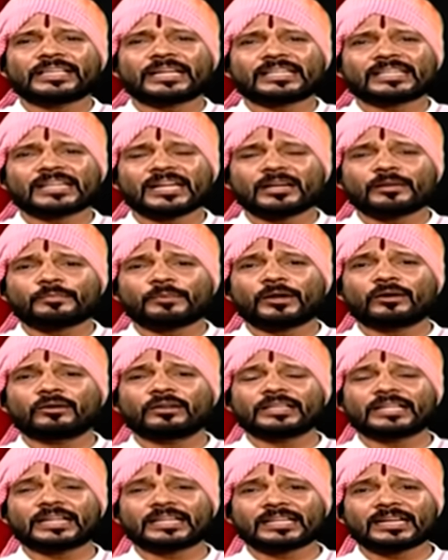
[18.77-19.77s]
ఎట్లాంటి పనులు
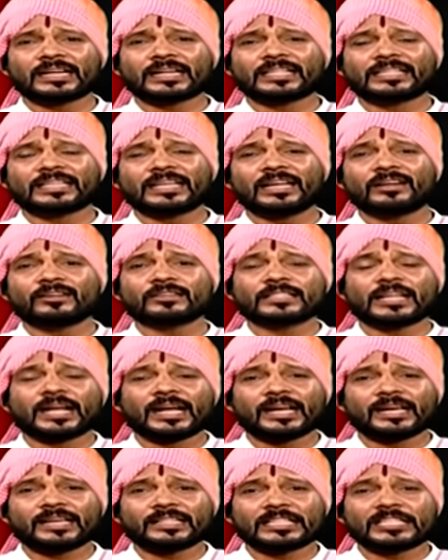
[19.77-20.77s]
ఎట్లెట్లా చేయాలో
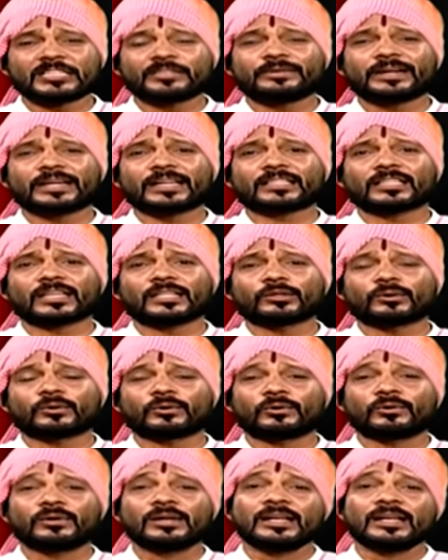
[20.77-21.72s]
చక్కగా దిదిపెట్టేందుకు